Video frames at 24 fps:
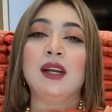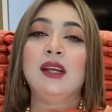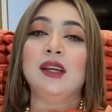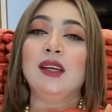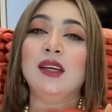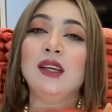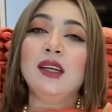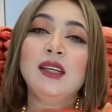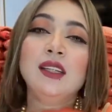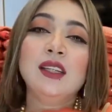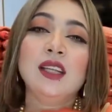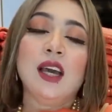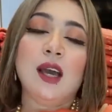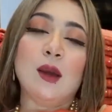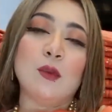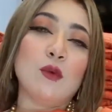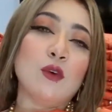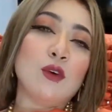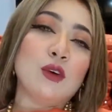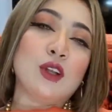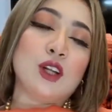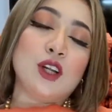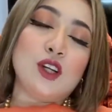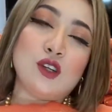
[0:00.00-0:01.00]
মানে ঈদ
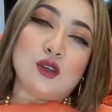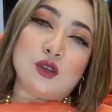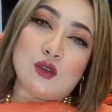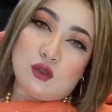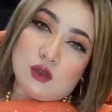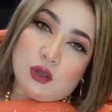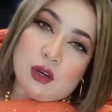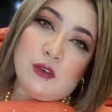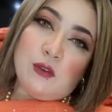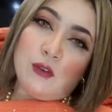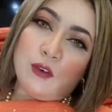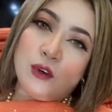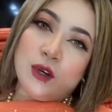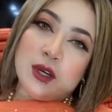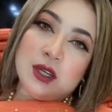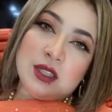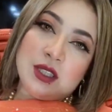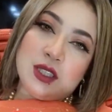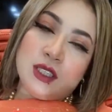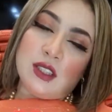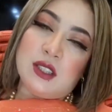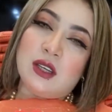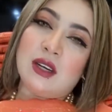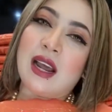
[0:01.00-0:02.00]
এবং কৃষ্ণচূড়া
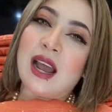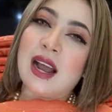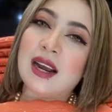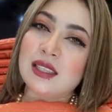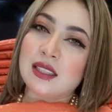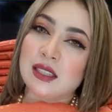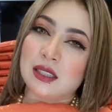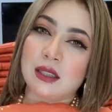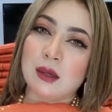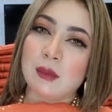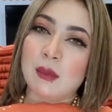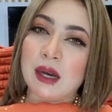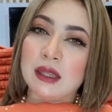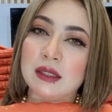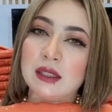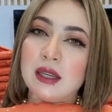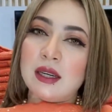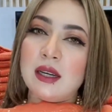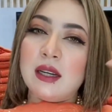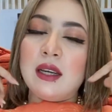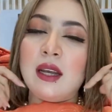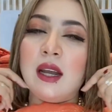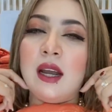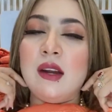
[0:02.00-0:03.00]
ফুলের সিজন একসাথে
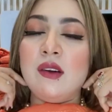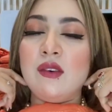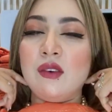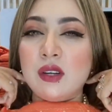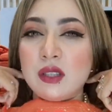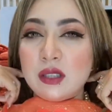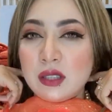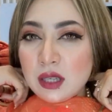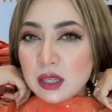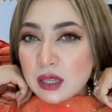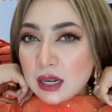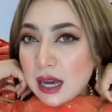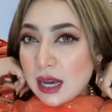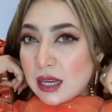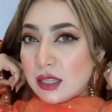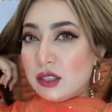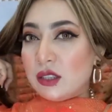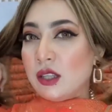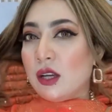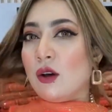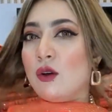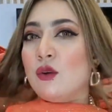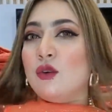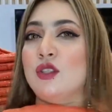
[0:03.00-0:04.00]
মাথায় রেখে এই ড্রেসের কাজ
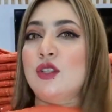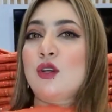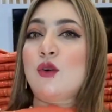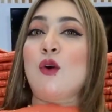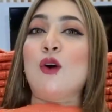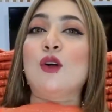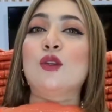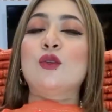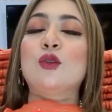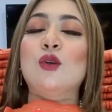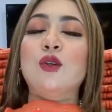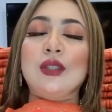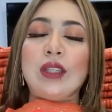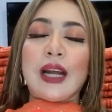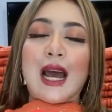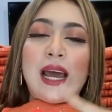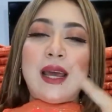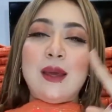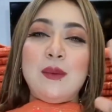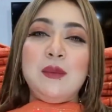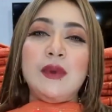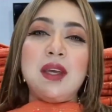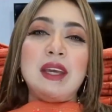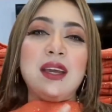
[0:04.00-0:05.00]
দেওয়া হয়েছে কত
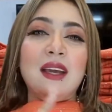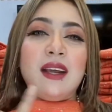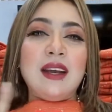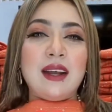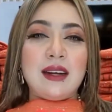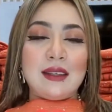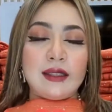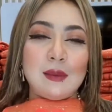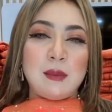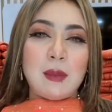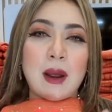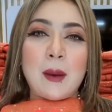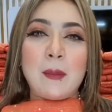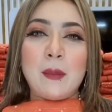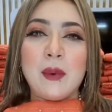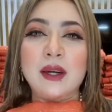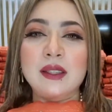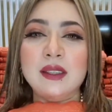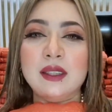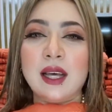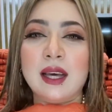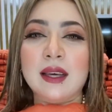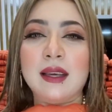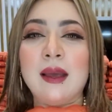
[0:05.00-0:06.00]
টাইমিং এর একটা
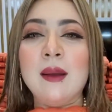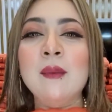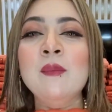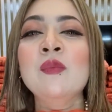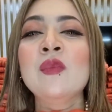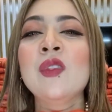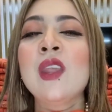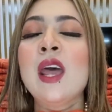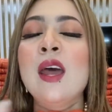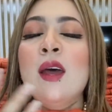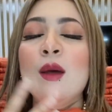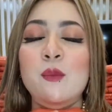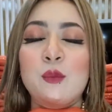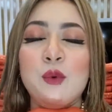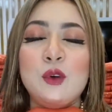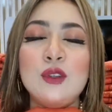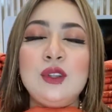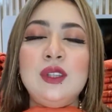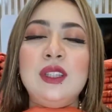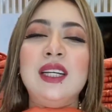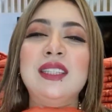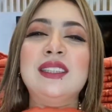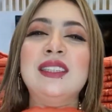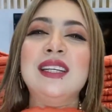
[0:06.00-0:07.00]
ব্যাপার থাকে
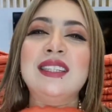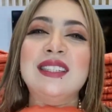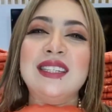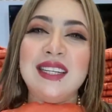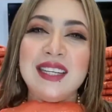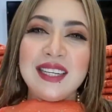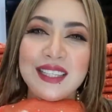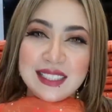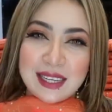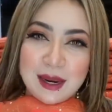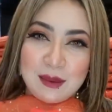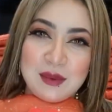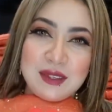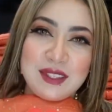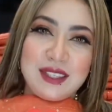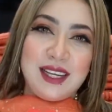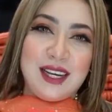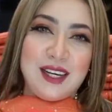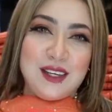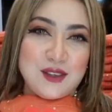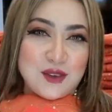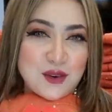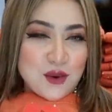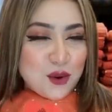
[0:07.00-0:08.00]
প্রত্যেকটা জিনিস আমি
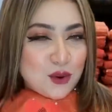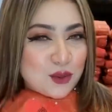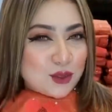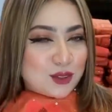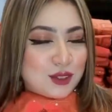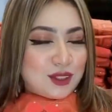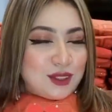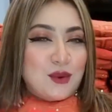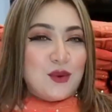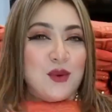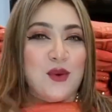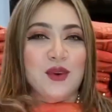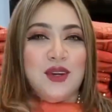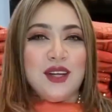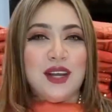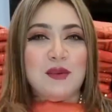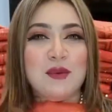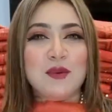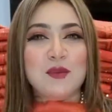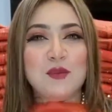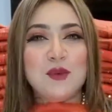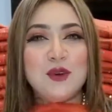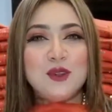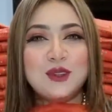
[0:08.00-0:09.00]
সেট করি
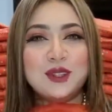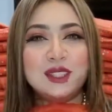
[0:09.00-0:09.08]
এবং